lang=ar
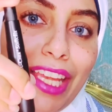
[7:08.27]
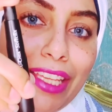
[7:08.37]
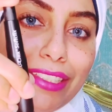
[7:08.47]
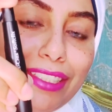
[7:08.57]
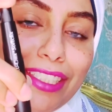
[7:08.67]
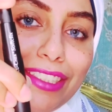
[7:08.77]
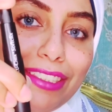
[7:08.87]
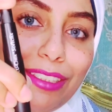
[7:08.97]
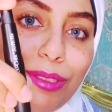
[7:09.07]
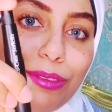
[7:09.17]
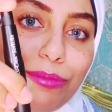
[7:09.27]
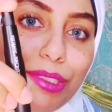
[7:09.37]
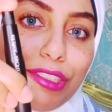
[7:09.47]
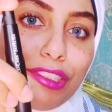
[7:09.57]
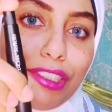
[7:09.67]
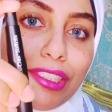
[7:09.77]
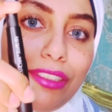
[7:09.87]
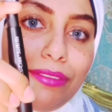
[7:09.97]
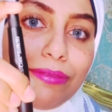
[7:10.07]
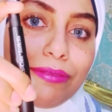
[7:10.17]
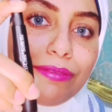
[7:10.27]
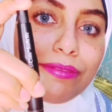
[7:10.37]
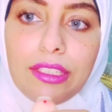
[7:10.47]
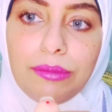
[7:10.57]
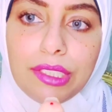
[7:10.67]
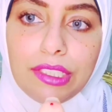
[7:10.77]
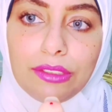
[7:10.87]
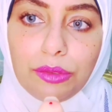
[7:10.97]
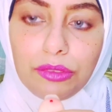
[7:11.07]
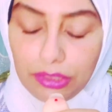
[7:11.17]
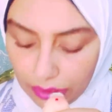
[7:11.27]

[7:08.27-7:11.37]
حسيت طبعا بالشكه اهي بدأت نقطة